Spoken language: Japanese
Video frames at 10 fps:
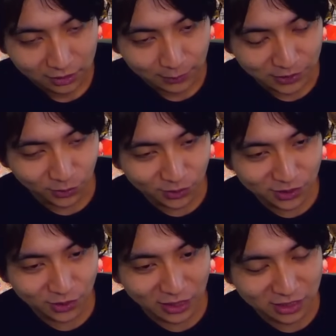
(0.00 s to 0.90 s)
ぱ人の
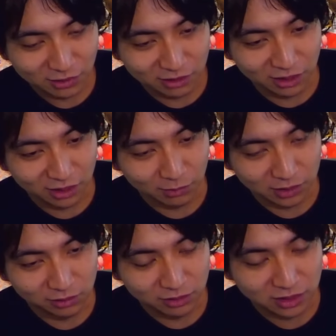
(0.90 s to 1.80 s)
印象8割ぐらい決
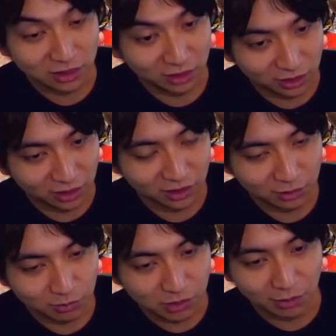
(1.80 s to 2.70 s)
まるらしいから
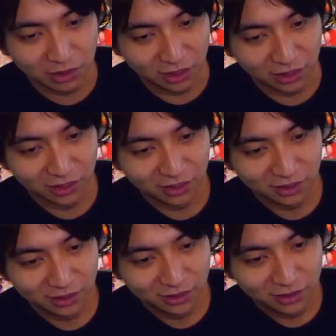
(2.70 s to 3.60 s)
ね、見た目で。
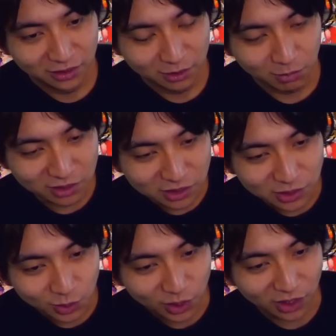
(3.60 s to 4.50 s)
マジ
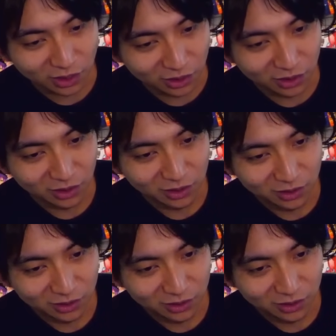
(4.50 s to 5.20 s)
印象ゲやから